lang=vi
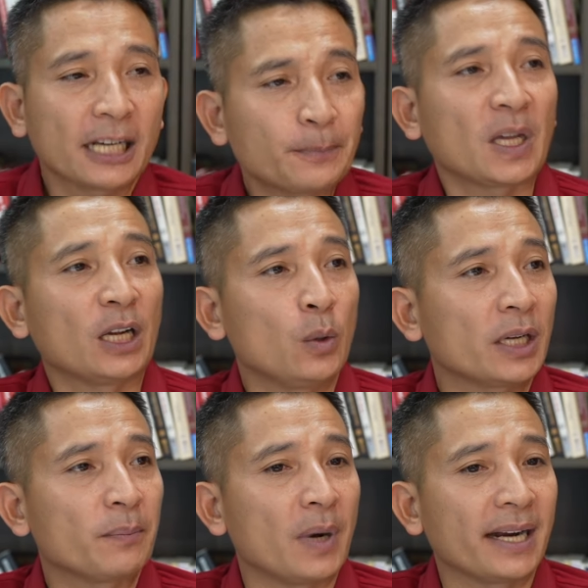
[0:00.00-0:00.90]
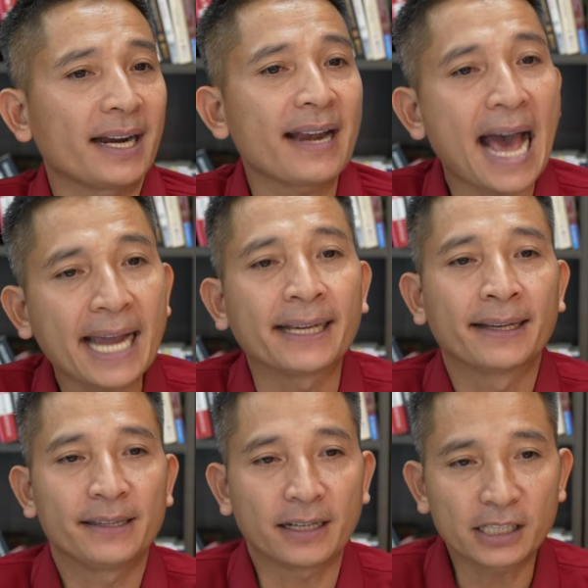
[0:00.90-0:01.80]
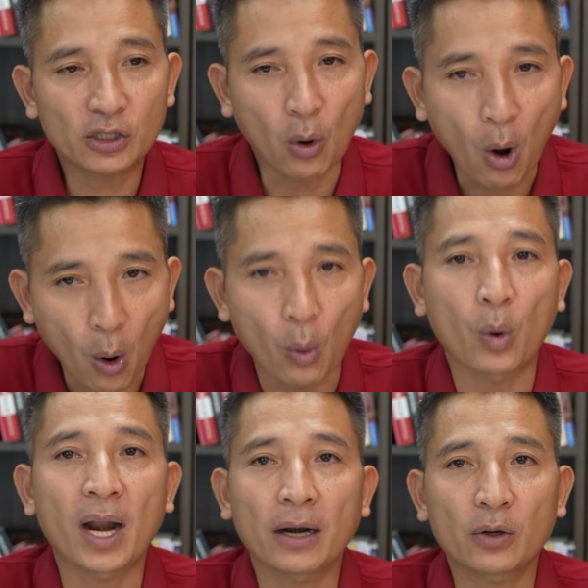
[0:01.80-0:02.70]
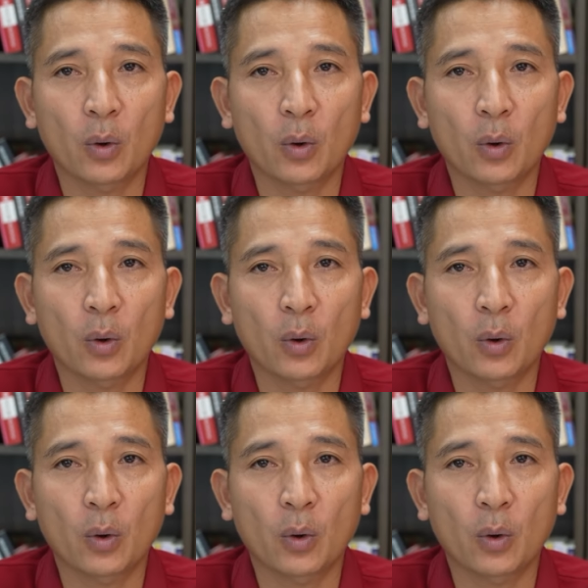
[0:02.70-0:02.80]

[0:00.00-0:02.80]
sắp tới luật mới đất đai những cái sổ hồ là